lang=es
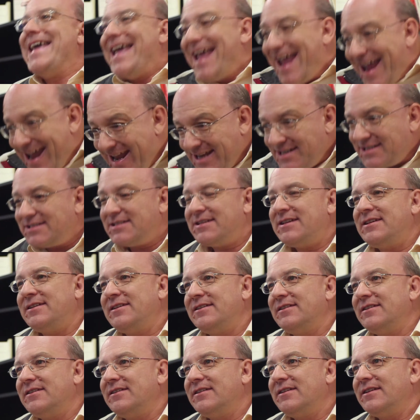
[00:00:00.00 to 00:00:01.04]
ese,
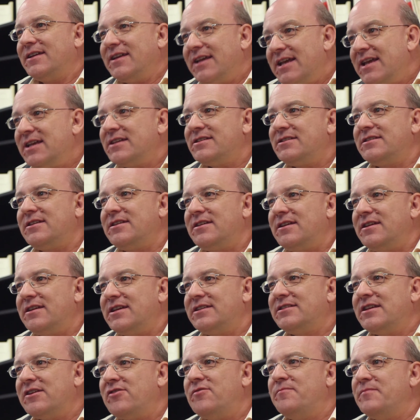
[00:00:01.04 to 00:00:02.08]
ese,
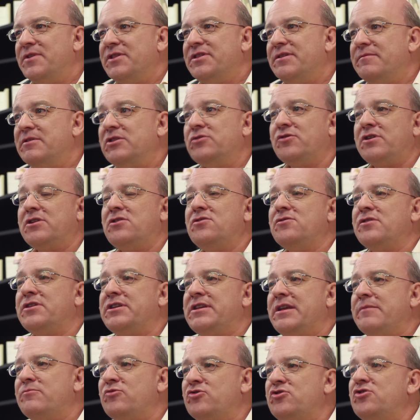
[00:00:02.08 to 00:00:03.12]
ese convencimiento que es lo que
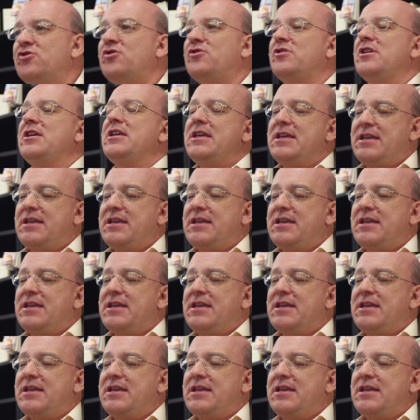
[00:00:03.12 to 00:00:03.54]
llamo yo